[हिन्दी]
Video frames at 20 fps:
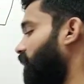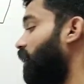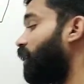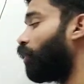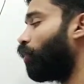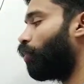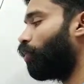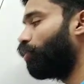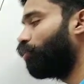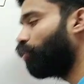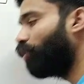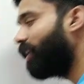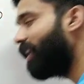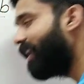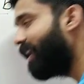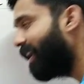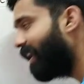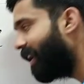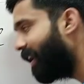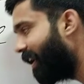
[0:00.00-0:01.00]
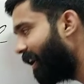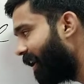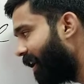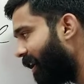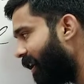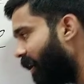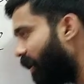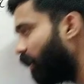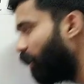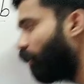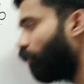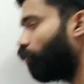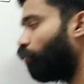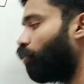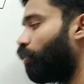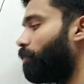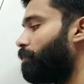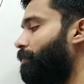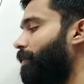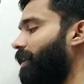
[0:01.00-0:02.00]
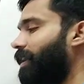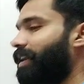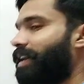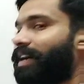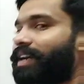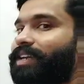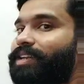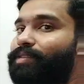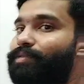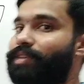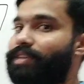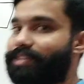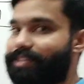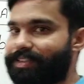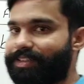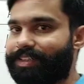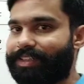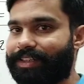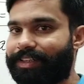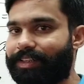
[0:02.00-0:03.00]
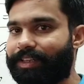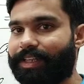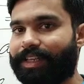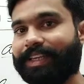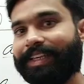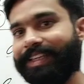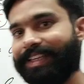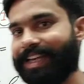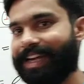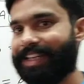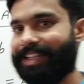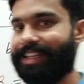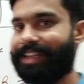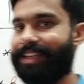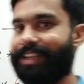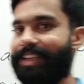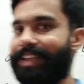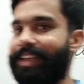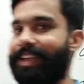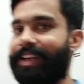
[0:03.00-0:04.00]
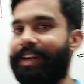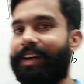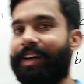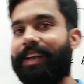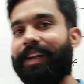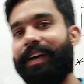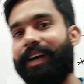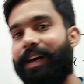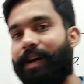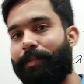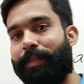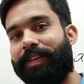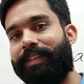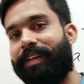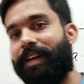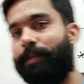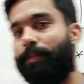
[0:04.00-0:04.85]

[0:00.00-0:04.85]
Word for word: है और जो ए है वो बी का इनवर्स है याद रखिएगा है ना हमेशा